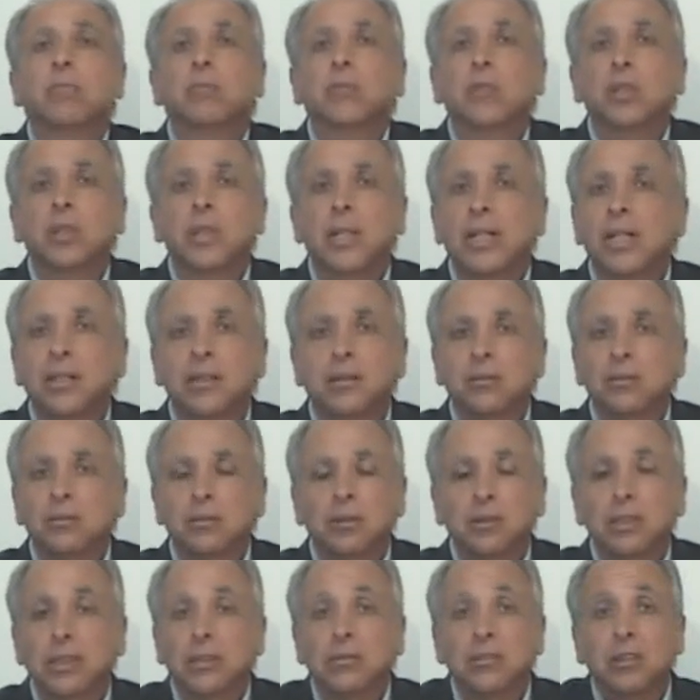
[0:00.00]
non, ha,
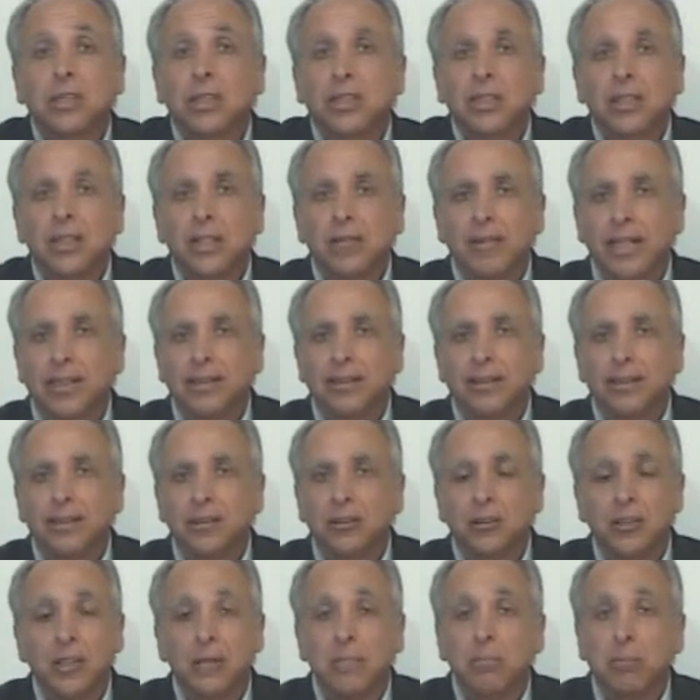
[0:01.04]
non è
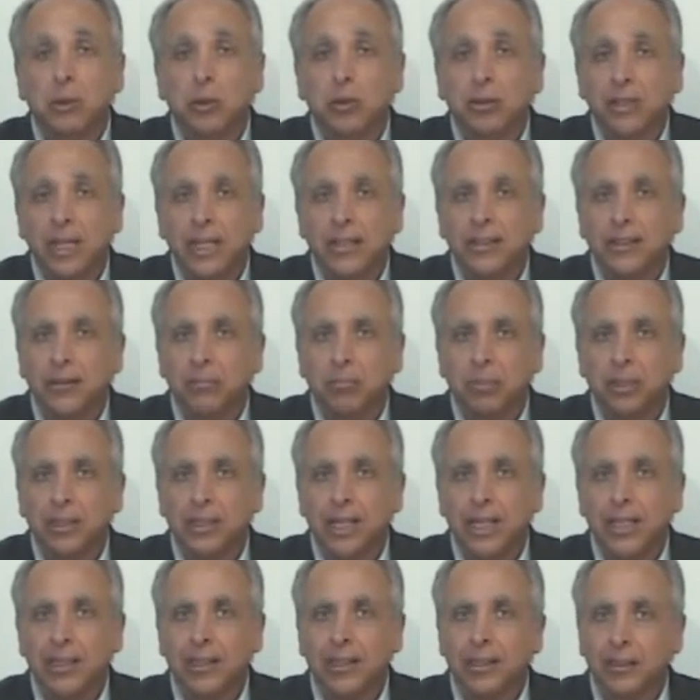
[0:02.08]
rilevante, non è importante
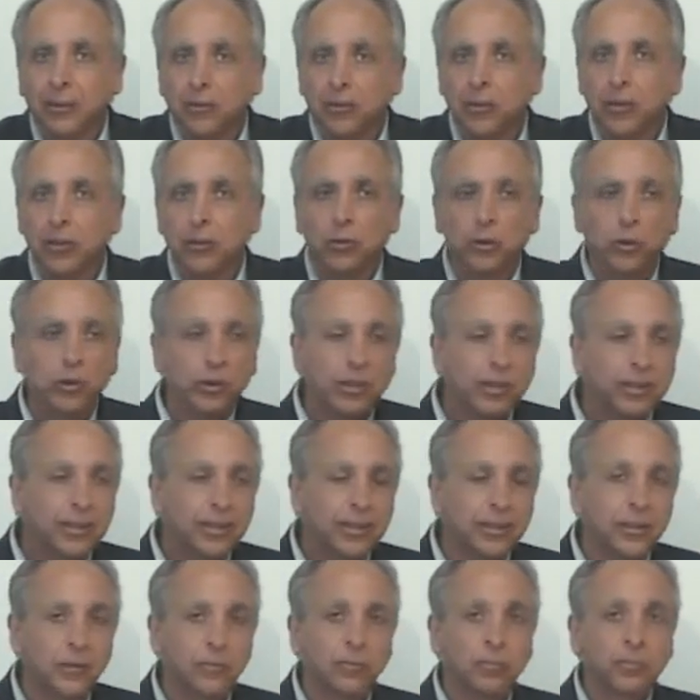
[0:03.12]
applicarne questo giudizio.